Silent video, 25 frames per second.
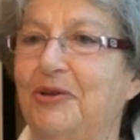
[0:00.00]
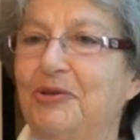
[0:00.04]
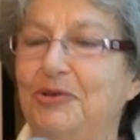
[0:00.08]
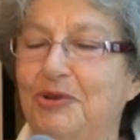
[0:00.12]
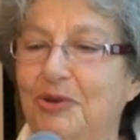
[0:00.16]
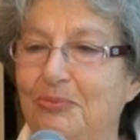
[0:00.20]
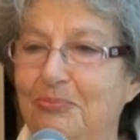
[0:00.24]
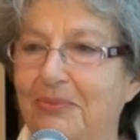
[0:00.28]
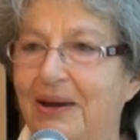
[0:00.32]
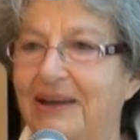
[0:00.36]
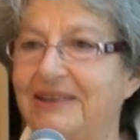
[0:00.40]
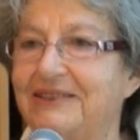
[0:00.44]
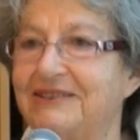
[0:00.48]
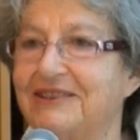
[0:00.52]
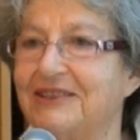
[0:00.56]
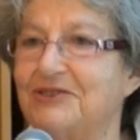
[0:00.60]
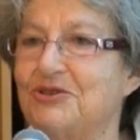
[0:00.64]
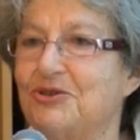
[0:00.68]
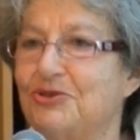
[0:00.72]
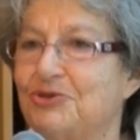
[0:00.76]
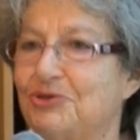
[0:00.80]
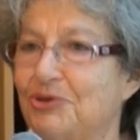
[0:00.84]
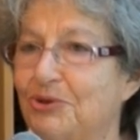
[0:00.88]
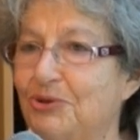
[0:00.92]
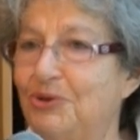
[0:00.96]
de mettre
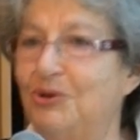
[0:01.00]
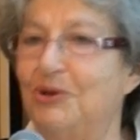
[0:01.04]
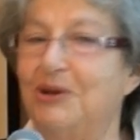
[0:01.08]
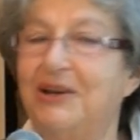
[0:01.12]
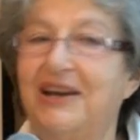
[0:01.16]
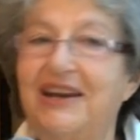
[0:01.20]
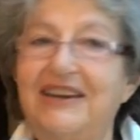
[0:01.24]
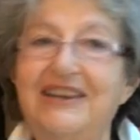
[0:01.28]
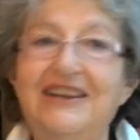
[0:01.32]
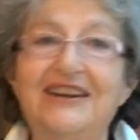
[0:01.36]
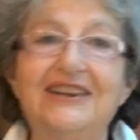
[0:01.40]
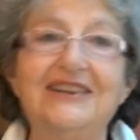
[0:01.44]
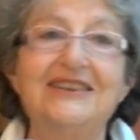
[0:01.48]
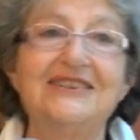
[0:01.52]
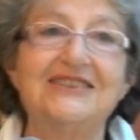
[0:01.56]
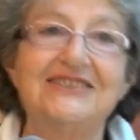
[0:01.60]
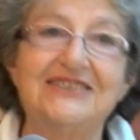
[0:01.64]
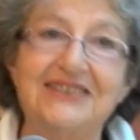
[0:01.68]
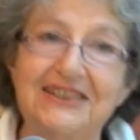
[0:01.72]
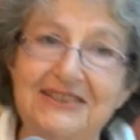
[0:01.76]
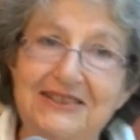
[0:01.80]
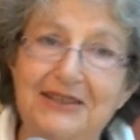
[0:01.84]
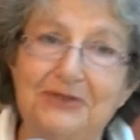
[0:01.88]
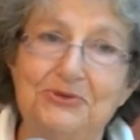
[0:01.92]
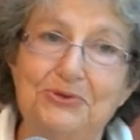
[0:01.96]
sur le grill
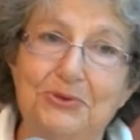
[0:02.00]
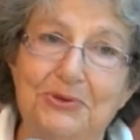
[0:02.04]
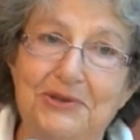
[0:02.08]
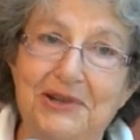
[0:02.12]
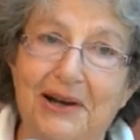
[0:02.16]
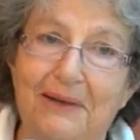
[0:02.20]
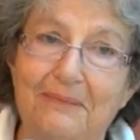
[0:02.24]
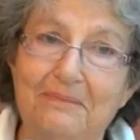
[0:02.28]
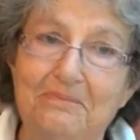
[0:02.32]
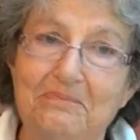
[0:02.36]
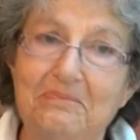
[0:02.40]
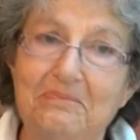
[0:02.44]
ses étudiants.